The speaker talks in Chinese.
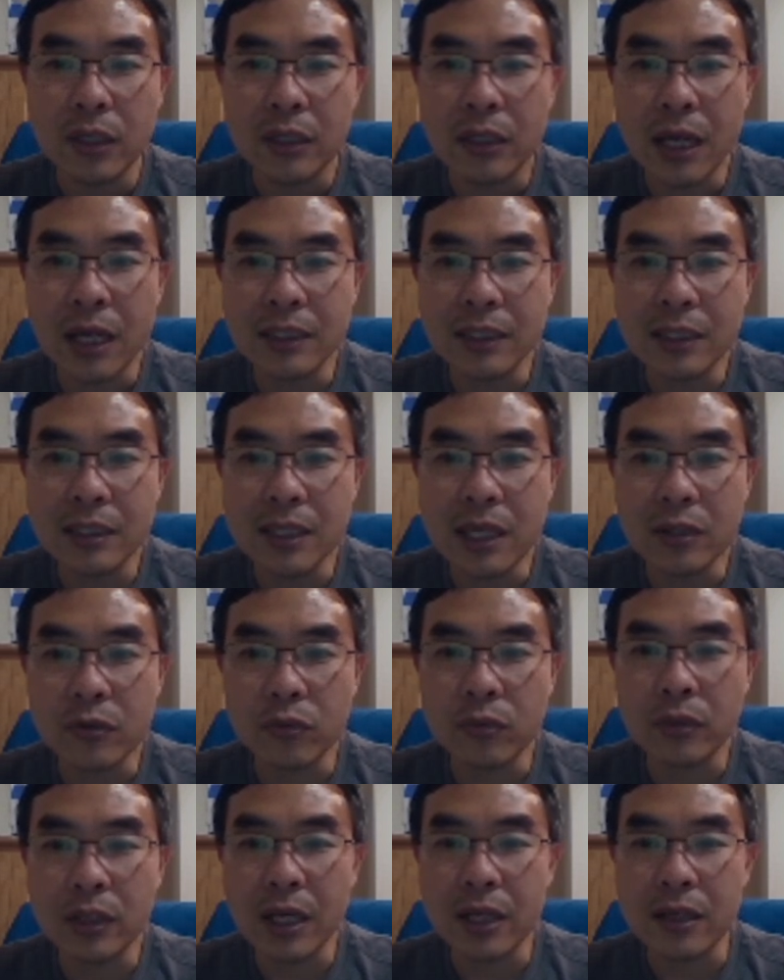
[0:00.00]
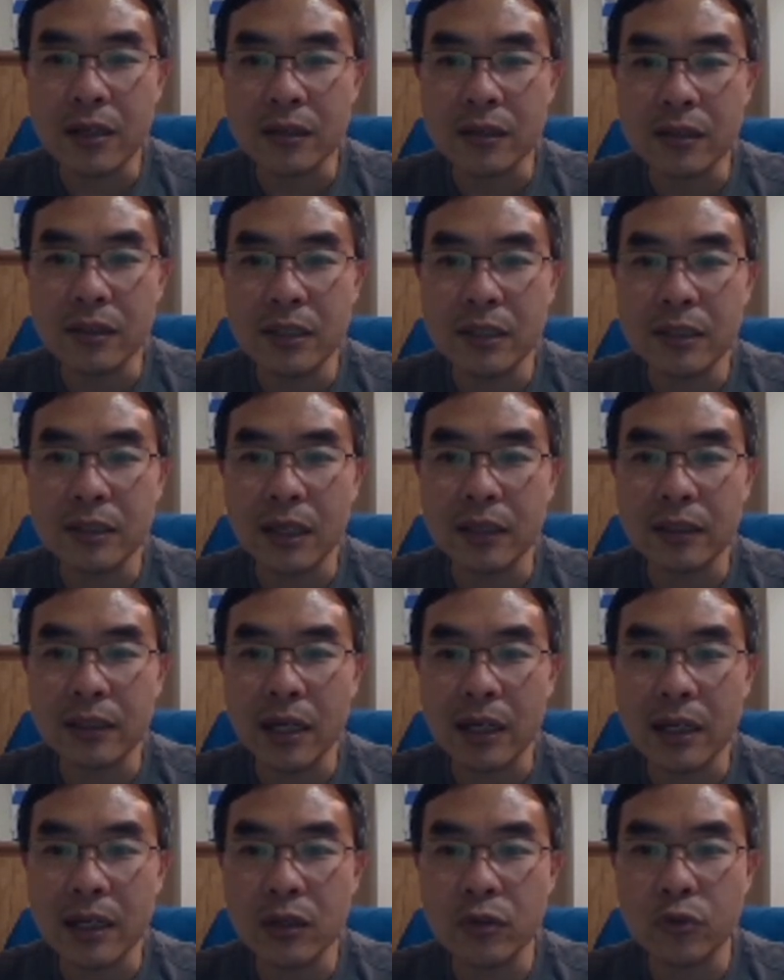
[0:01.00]
它现在重带的实际上
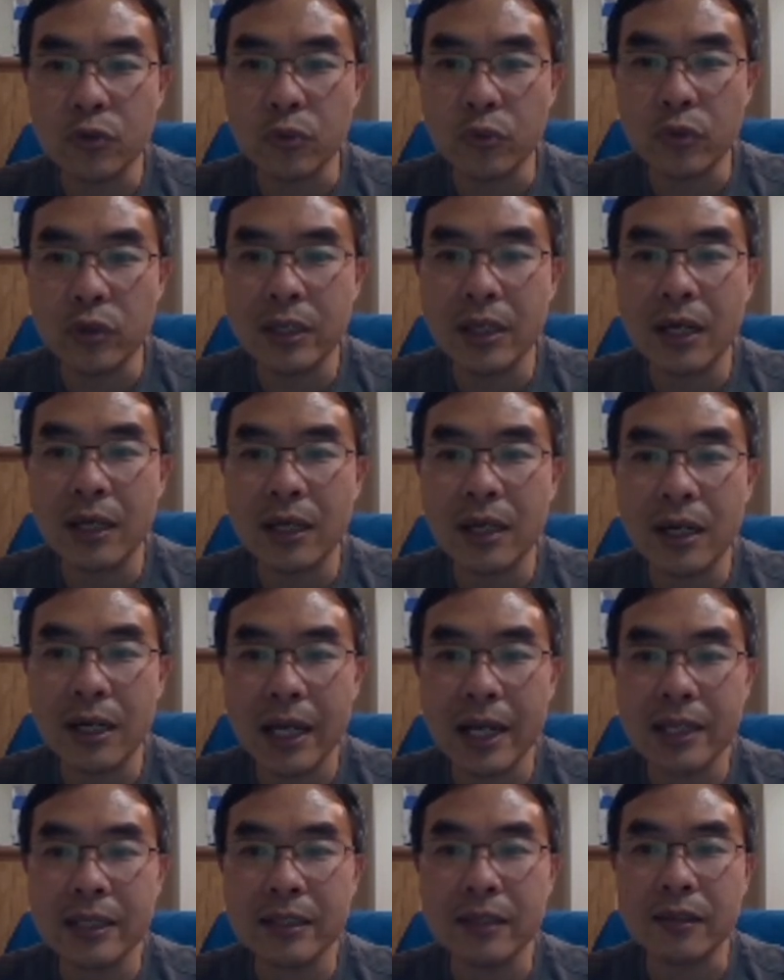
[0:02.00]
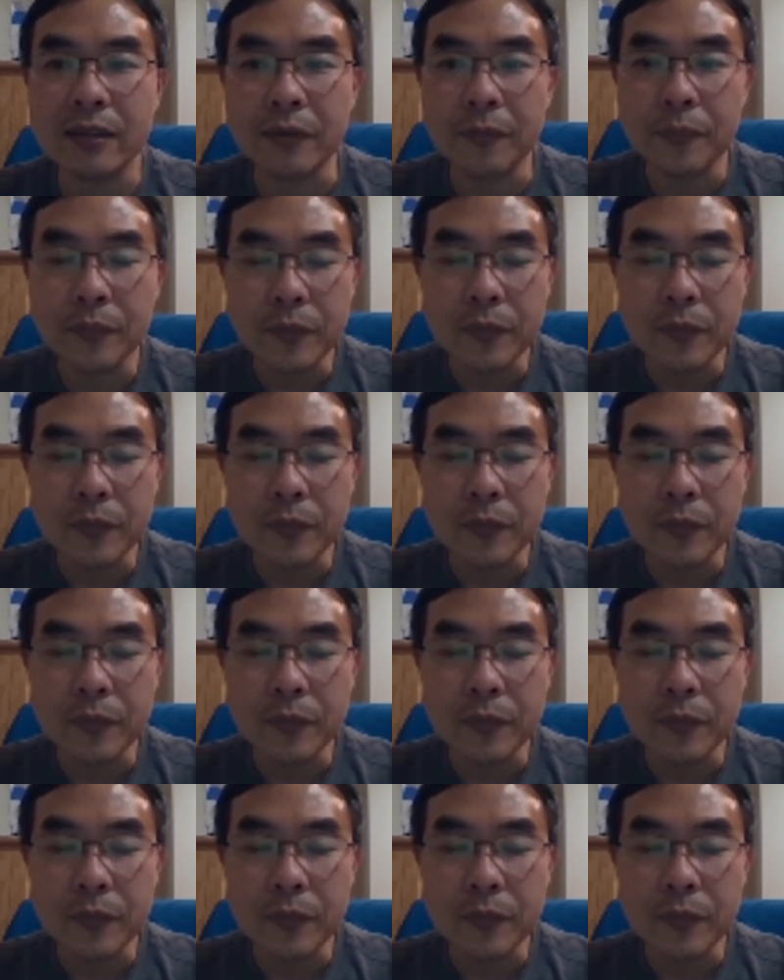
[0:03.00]
才刚属于刚刚开始，